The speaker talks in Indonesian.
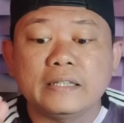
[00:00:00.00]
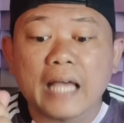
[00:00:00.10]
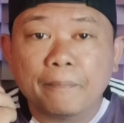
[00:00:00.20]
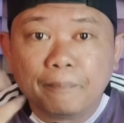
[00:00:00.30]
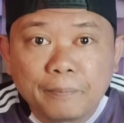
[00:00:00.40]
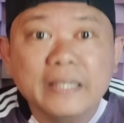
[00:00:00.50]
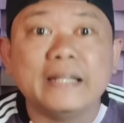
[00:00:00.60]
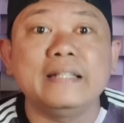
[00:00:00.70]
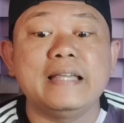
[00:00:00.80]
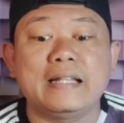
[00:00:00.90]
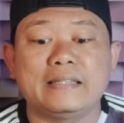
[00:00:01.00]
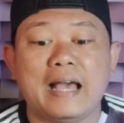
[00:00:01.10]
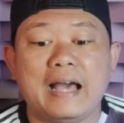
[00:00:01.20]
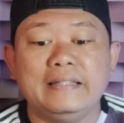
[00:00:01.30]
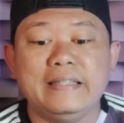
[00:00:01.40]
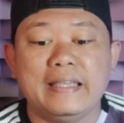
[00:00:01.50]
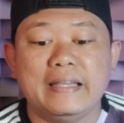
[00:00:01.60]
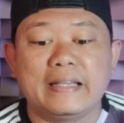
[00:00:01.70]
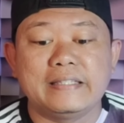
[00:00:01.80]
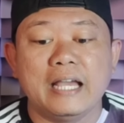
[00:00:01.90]
Tapi kenyataannya
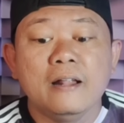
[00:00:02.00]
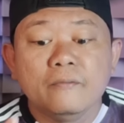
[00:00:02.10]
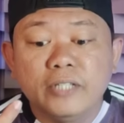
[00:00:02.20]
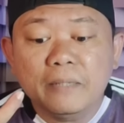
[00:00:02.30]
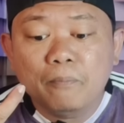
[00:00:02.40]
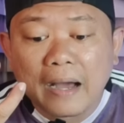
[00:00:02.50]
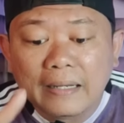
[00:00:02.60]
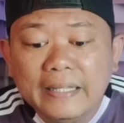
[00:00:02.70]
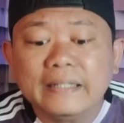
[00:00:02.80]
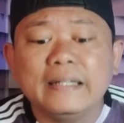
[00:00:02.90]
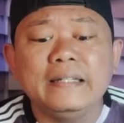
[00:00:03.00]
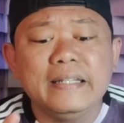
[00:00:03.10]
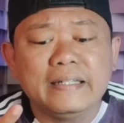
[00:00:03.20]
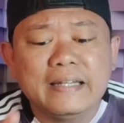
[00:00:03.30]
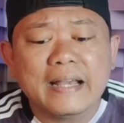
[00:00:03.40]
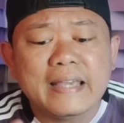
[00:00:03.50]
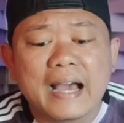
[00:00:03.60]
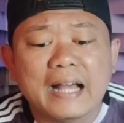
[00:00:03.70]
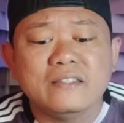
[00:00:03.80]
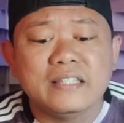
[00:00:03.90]
ya guys ya, di balik
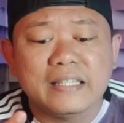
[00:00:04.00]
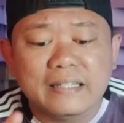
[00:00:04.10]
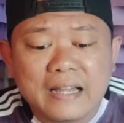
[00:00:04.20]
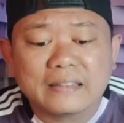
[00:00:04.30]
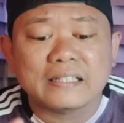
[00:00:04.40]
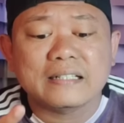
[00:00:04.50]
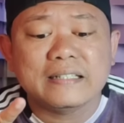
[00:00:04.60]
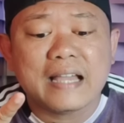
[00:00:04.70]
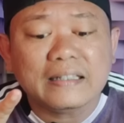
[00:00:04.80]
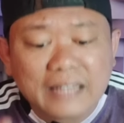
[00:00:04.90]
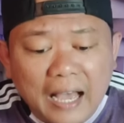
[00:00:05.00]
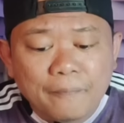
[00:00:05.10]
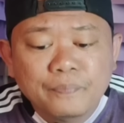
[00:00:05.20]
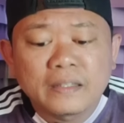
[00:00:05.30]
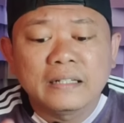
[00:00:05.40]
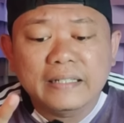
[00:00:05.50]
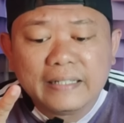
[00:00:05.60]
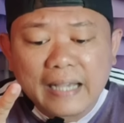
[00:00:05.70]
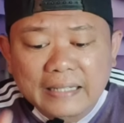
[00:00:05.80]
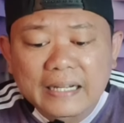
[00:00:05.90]
kedikdayaan Cina ternyata
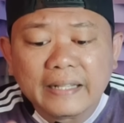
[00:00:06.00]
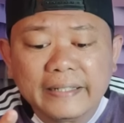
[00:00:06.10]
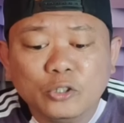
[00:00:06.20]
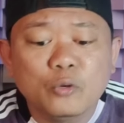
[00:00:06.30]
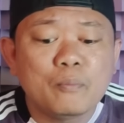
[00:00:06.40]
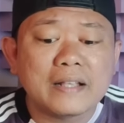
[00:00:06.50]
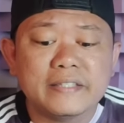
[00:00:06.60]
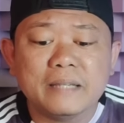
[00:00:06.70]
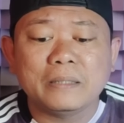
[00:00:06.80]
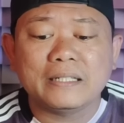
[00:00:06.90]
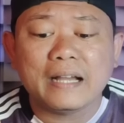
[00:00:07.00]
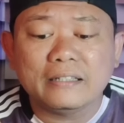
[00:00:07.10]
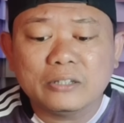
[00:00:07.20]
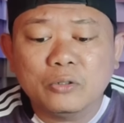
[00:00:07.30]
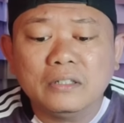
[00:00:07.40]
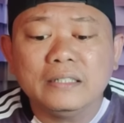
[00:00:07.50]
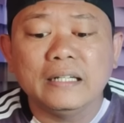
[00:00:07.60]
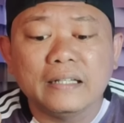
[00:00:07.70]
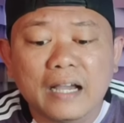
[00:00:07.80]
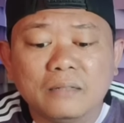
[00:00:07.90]
negara itu masih bergantung
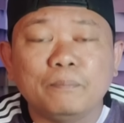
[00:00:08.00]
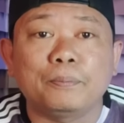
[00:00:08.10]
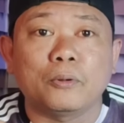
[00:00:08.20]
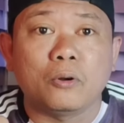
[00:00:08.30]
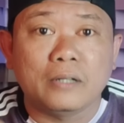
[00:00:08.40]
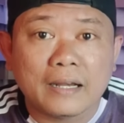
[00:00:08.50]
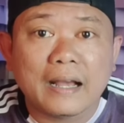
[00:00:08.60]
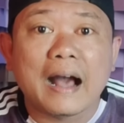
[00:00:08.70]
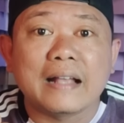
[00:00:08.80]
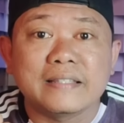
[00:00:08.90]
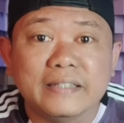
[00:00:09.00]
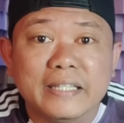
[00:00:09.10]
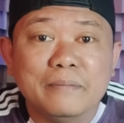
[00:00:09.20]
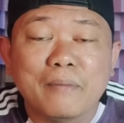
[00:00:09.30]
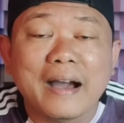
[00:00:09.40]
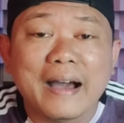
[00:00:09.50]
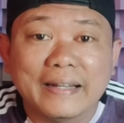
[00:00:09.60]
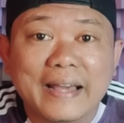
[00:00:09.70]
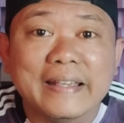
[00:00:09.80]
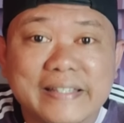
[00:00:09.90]
dengan produk asli
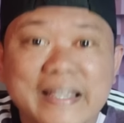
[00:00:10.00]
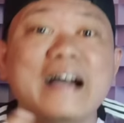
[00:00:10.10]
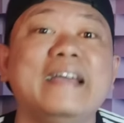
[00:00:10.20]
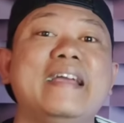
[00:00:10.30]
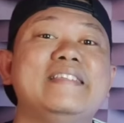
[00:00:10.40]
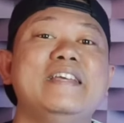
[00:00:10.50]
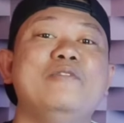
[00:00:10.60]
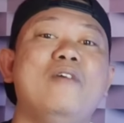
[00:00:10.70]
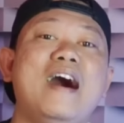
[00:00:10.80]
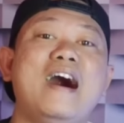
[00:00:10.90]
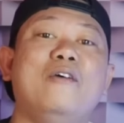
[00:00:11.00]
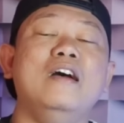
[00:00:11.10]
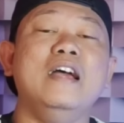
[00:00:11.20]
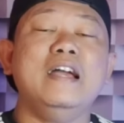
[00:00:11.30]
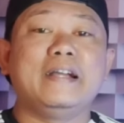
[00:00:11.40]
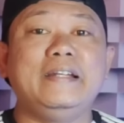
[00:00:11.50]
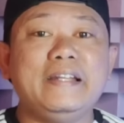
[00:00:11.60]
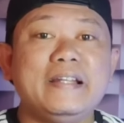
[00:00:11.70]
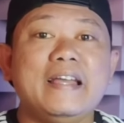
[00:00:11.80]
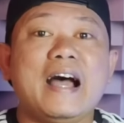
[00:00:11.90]
Malaysia ya guys ya. Wow,
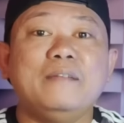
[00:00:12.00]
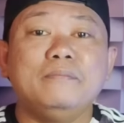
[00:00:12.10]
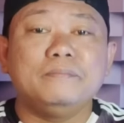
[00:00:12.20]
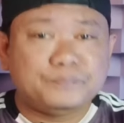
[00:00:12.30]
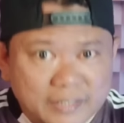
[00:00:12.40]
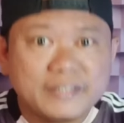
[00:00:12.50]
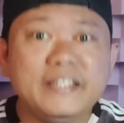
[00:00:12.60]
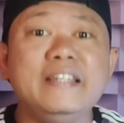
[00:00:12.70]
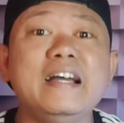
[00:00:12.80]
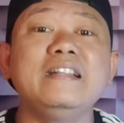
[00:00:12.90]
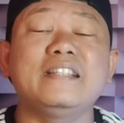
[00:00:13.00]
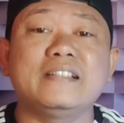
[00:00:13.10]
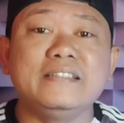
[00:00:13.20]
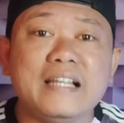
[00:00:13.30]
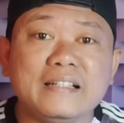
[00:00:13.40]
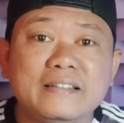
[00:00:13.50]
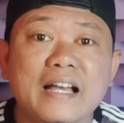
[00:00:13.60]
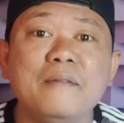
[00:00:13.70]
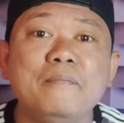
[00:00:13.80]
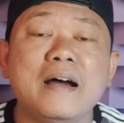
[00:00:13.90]
kedikdayaan Cina
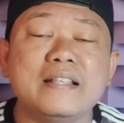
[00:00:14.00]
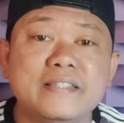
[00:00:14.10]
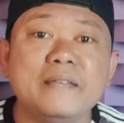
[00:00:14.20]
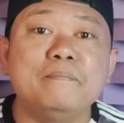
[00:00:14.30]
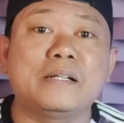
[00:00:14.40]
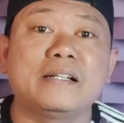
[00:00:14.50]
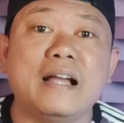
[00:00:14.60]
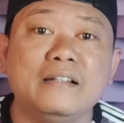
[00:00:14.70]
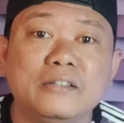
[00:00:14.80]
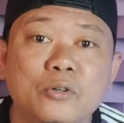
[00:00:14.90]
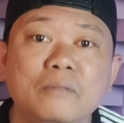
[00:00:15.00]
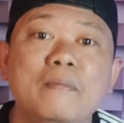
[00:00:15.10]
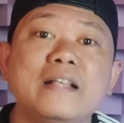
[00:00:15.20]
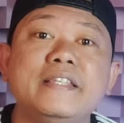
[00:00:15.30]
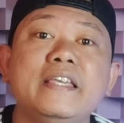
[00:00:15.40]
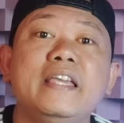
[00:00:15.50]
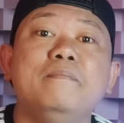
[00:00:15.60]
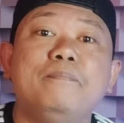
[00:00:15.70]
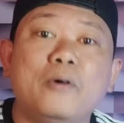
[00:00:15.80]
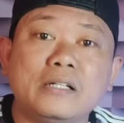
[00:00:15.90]
ternyata masih bergantung, masih
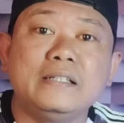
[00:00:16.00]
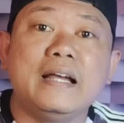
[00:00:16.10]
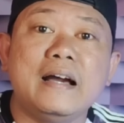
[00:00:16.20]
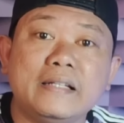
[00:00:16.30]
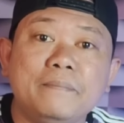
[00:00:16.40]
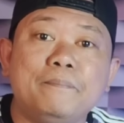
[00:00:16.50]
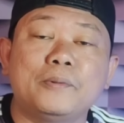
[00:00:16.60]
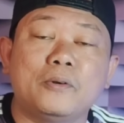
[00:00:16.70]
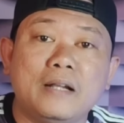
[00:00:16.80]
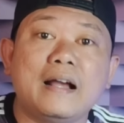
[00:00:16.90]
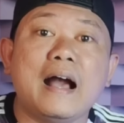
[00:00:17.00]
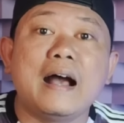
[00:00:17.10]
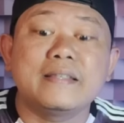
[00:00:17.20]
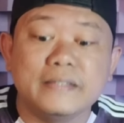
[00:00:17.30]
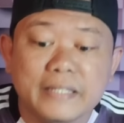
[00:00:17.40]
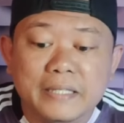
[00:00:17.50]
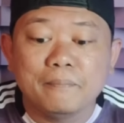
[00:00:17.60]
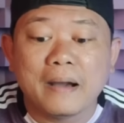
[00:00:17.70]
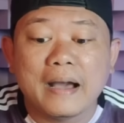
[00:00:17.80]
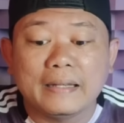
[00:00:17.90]
impor dari produk asli
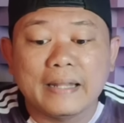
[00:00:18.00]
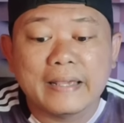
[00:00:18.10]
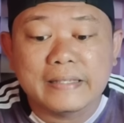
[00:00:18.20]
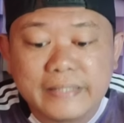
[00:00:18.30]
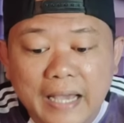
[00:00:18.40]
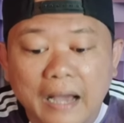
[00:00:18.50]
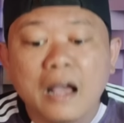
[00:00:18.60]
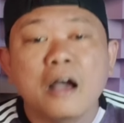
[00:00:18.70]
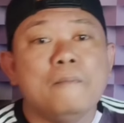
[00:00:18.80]
Malaysia.